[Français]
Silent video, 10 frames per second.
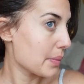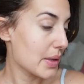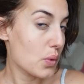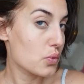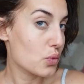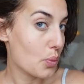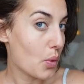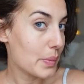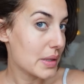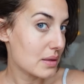bien ou sont
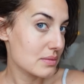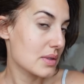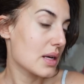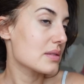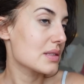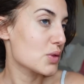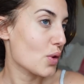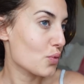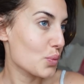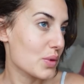moins bien. C'est
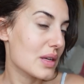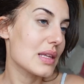histoire de vous montrer